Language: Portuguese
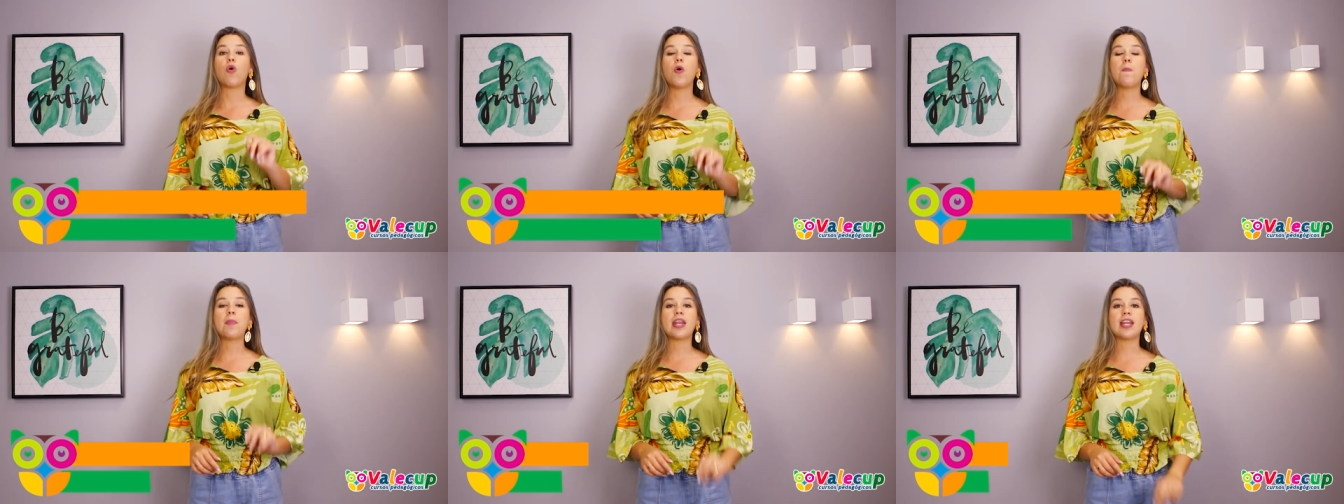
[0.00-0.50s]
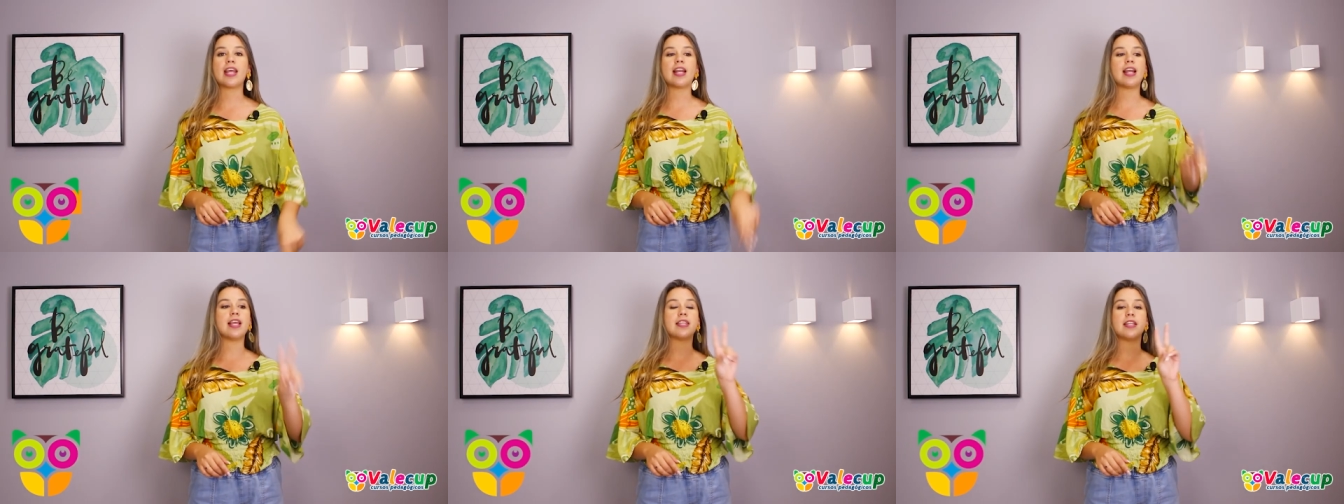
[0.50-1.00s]
compreender
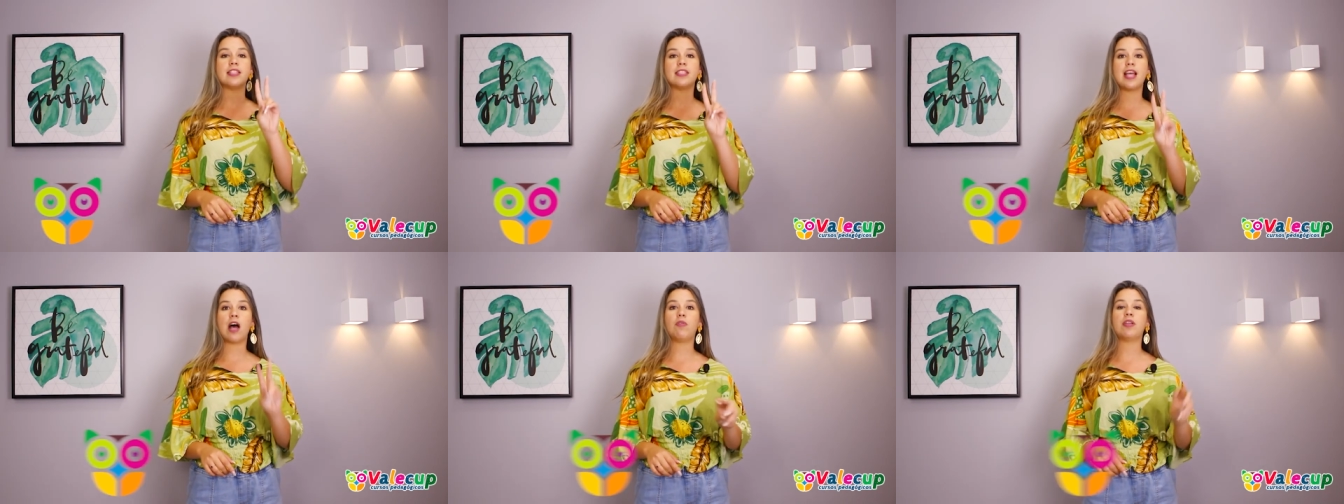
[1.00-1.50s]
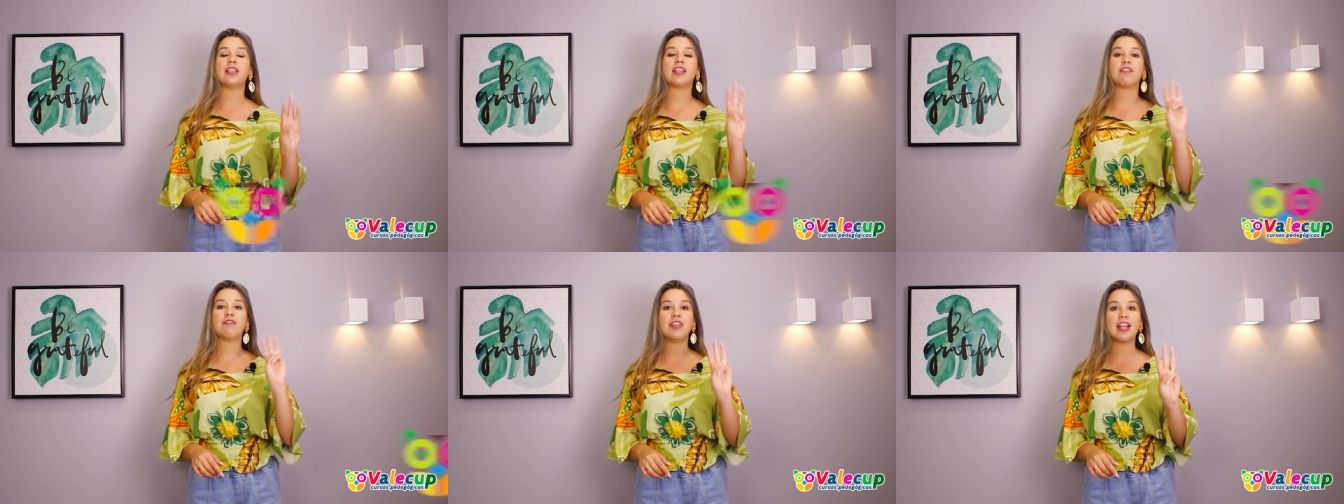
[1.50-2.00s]
letra inicial,
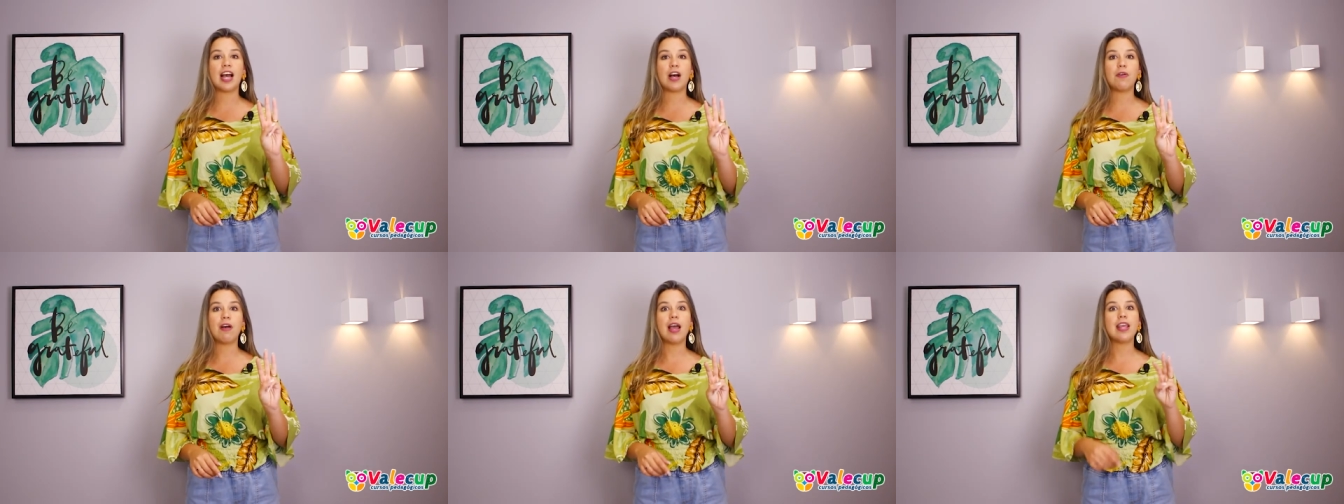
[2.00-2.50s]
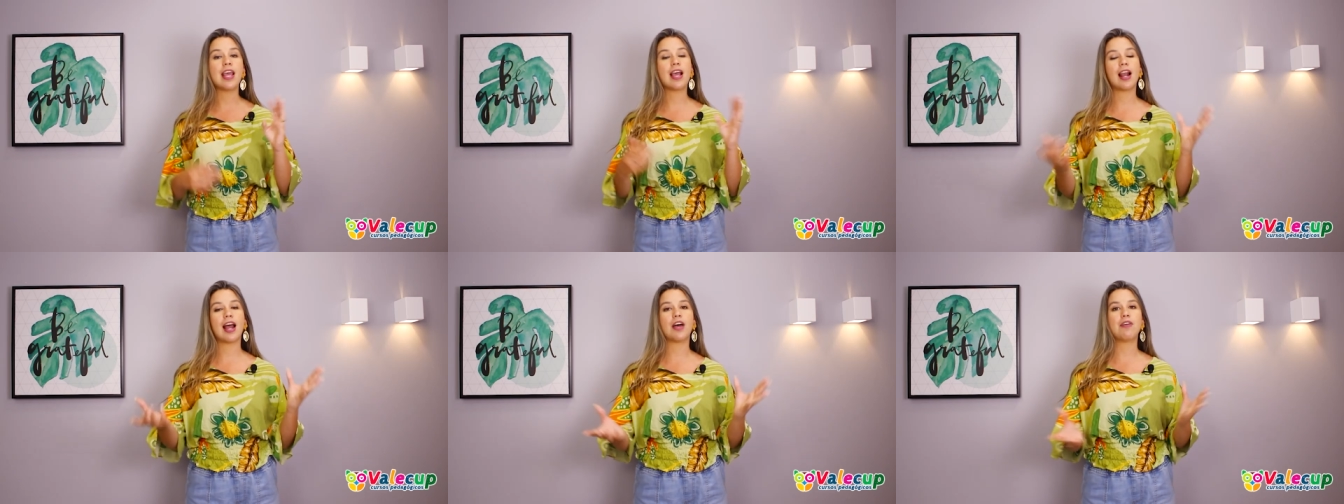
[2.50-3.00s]
letra final e, é
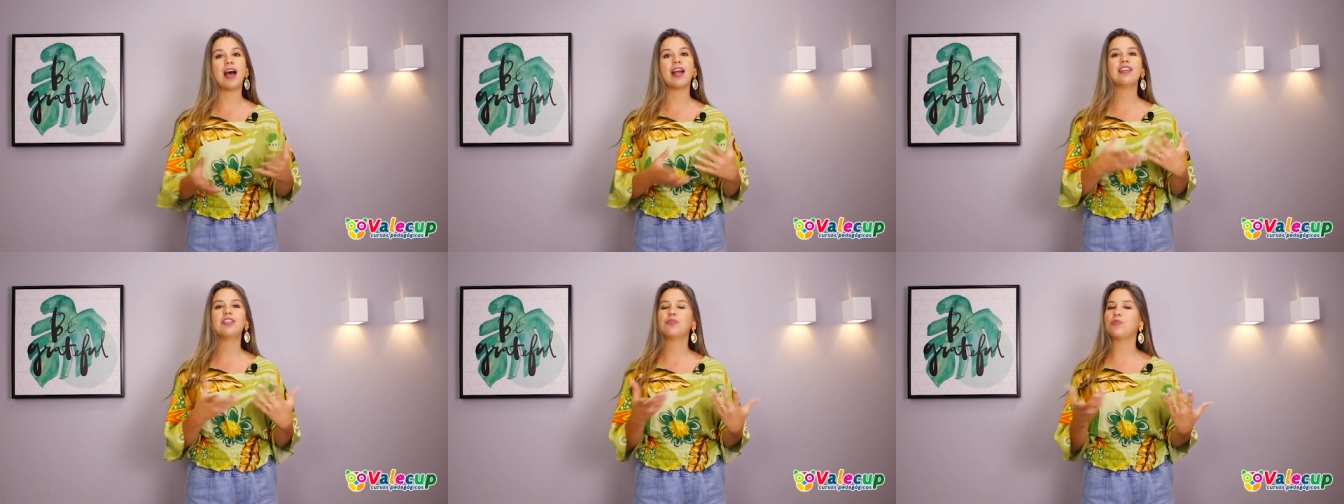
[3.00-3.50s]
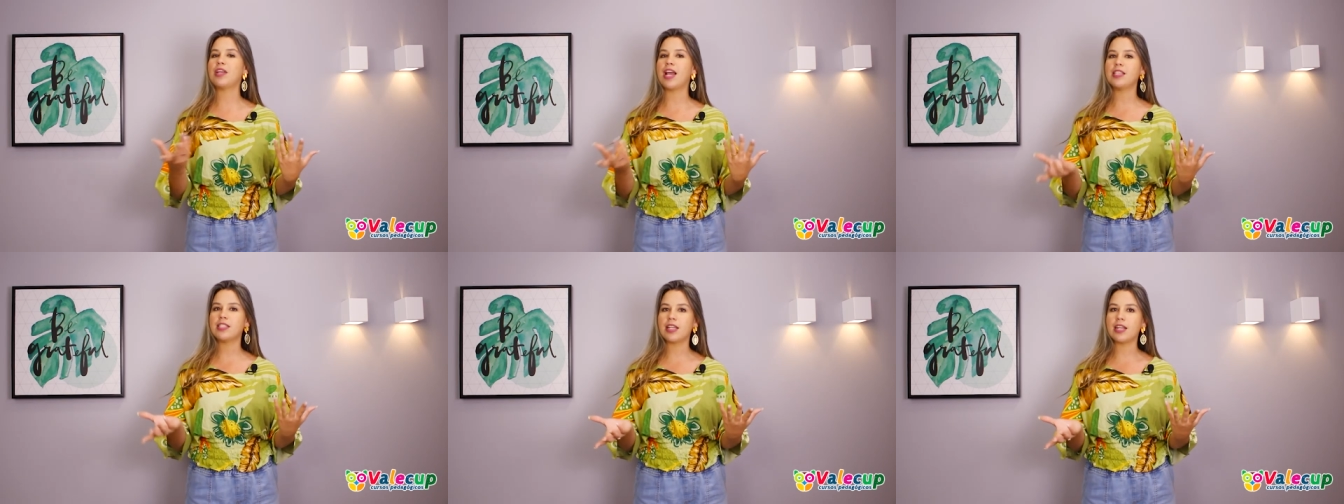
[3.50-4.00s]
claro, a leitura e
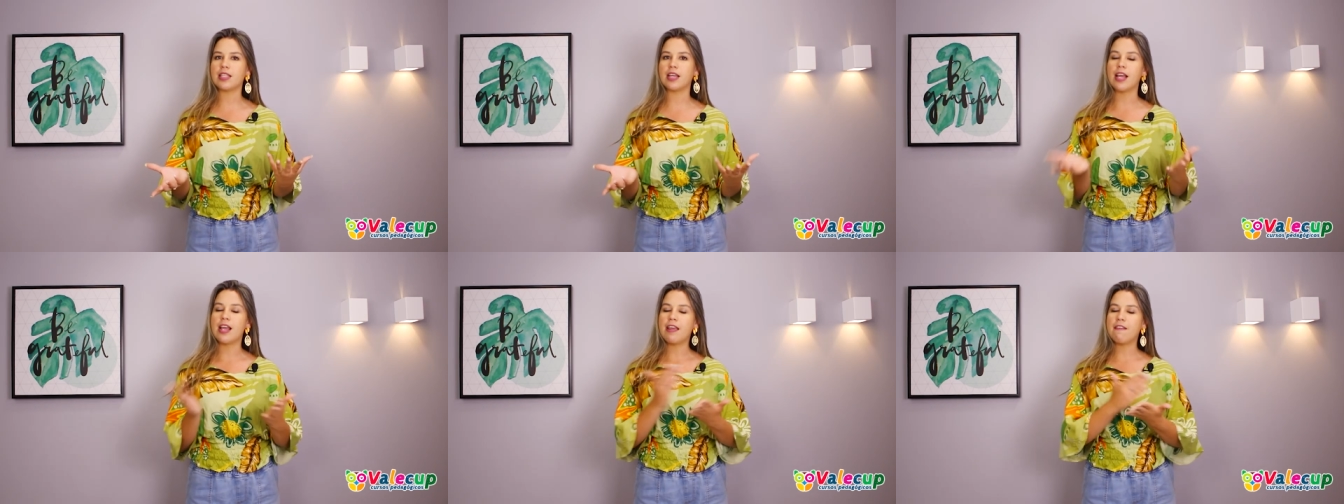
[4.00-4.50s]
a escrita,